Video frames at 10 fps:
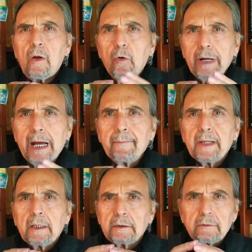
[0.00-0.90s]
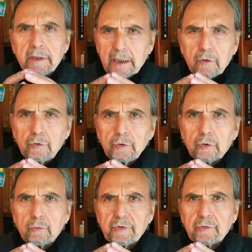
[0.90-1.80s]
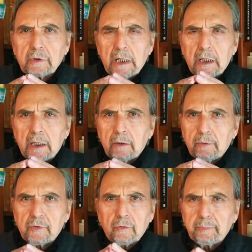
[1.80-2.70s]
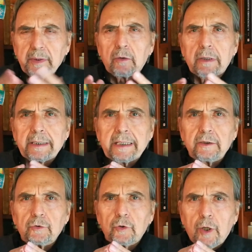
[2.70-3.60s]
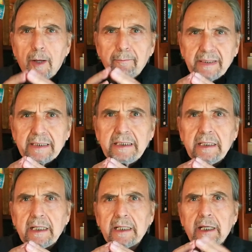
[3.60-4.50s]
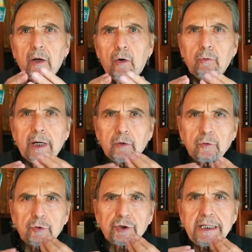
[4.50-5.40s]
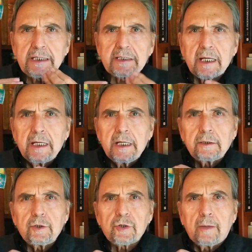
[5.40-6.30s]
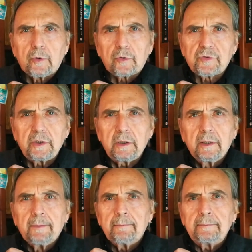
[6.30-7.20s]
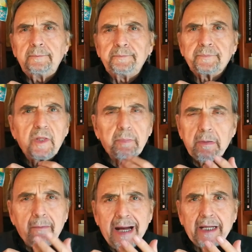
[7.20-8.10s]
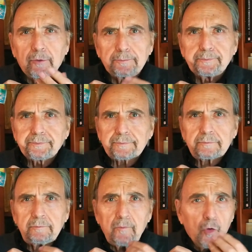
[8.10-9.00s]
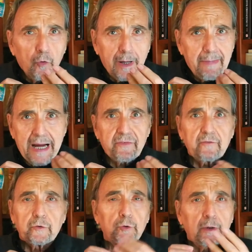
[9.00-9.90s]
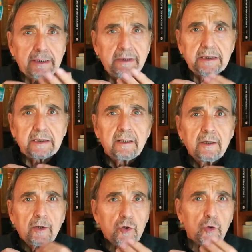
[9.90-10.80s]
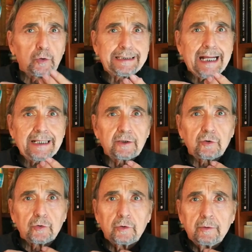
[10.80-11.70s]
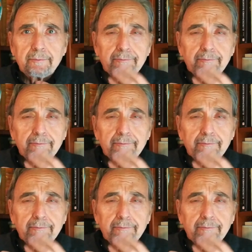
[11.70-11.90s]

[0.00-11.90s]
Ora vi racconto questa, questo piccolo aneddoto per dire che ho una conoscenza, diciamo così, di prima mano con la mafia, fortunatamente soltanto,